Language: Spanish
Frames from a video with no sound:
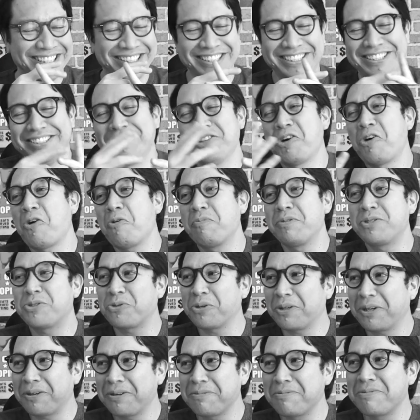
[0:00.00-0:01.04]
No, mi
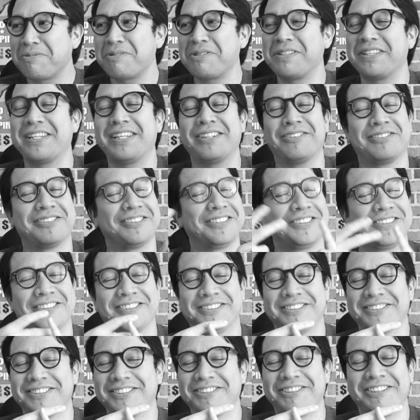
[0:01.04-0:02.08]
suegra ve mis videos. No, no,
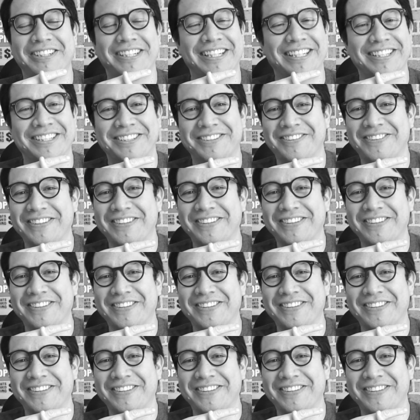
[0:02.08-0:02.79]
no, no va a caer, no va a caer.